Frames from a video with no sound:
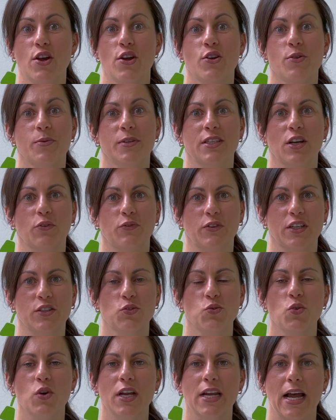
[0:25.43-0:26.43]
Du bist auf der
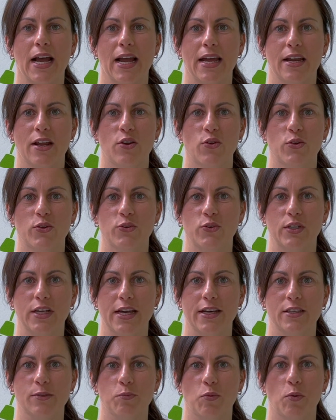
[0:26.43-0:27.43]
Suche nach einer Lösung
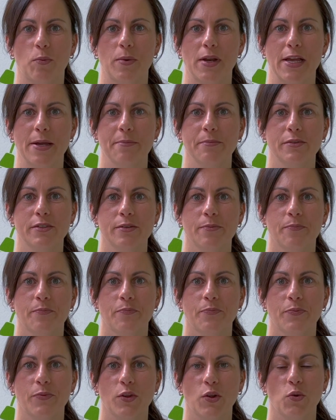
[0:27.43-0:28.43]
deines Problems
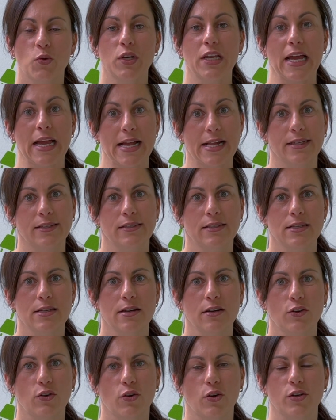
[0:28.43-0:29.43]
und erhältst
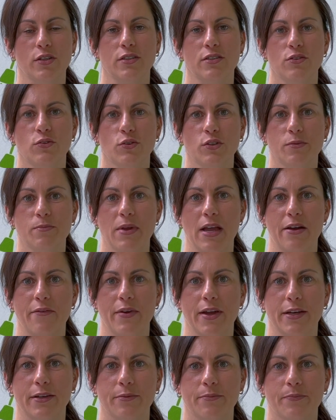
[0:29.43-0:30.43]
hier kostenlosen
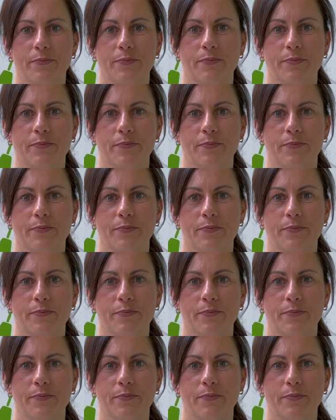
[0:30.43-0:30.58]
Mehrwert.